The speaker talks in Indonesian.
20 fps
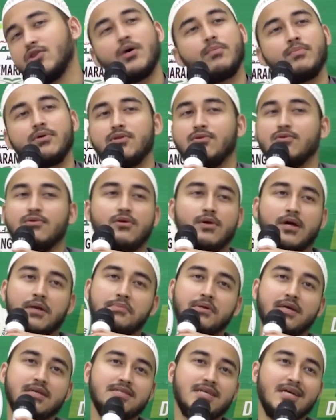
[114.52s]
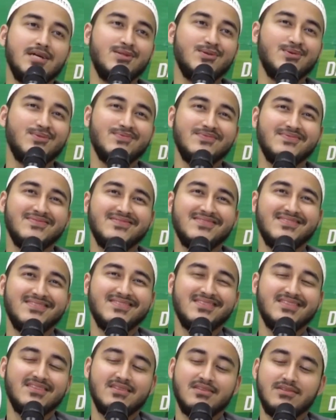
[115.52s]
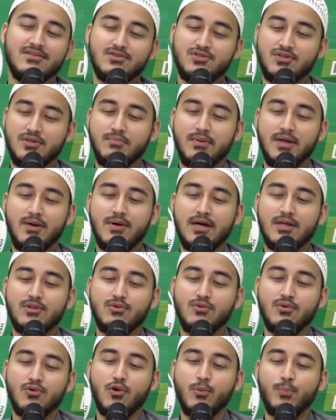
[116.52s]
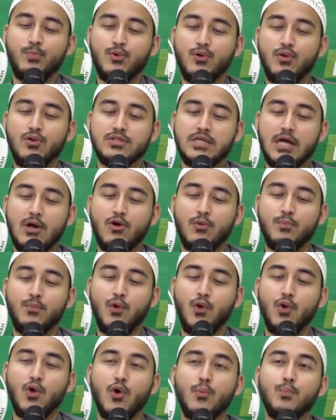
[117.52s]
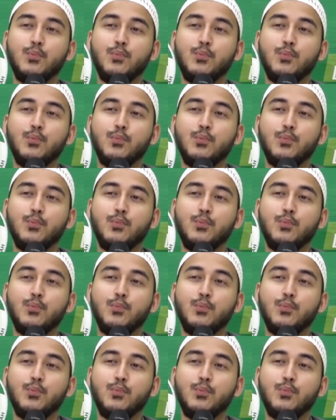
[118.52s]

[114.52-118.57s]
top itu, luar biasa itu. Istimewa itu, kobul, sak kobul